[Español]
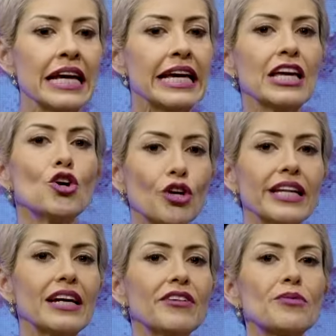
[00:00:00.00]
Y yo
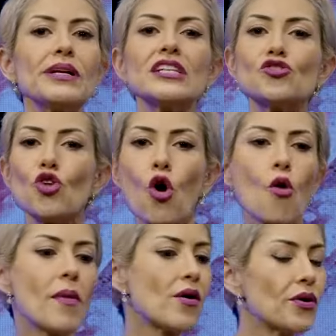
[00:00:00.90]
quería verme el
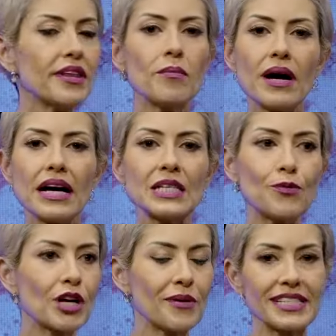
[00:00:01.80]
estómago y demás,
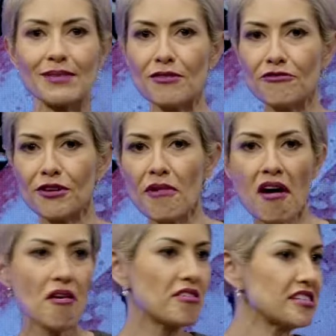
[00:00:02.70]
porque a veces me
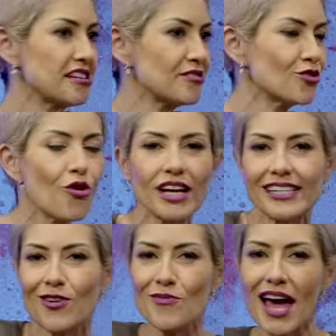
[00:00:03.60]
enfermaba, a veces no, que si
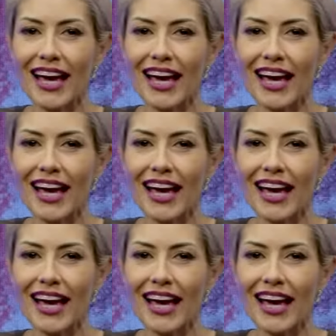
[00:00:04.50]
comía